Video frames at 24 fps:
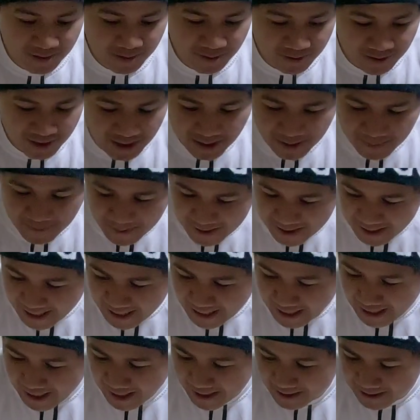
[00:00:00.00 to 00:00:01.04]
So, 7
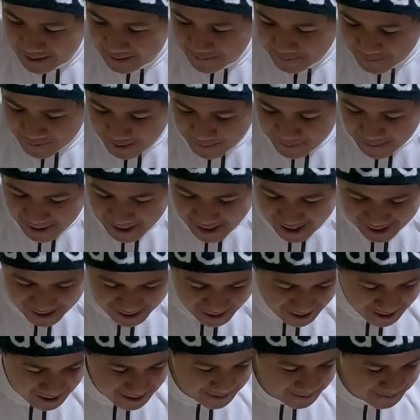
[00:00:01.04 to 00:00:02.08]
yan ha.
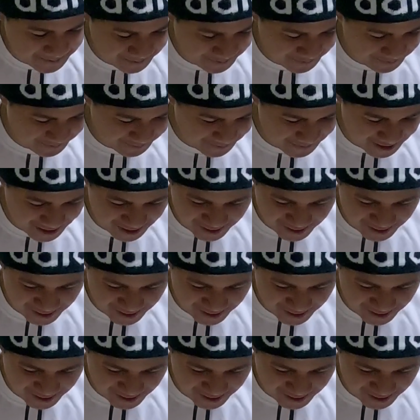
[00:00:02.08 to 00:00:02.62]
700.